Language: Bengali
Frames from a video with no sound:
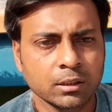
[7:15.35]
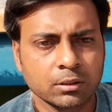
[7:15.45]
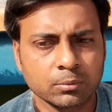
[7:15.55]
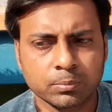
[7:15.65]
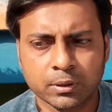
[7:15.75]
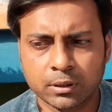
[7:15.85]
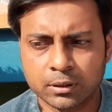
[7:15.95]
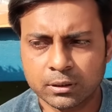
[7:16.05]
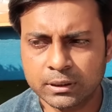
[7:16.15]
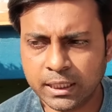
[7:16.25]
তো
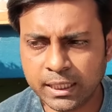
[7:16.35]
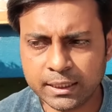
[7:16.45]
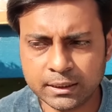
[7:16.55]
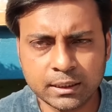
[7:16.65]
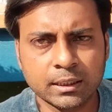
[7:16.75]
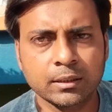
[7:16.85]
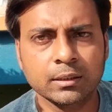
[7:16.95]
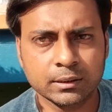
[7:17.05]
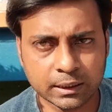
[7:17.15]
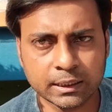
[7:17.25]
জেনে এসছি
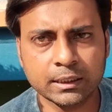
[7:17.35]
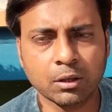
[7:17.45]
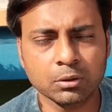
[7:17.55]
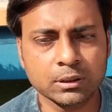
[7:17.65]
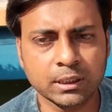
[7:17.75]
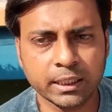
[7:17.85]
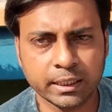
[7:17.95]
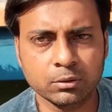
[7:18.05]
চিকিৎসা হচ্ছে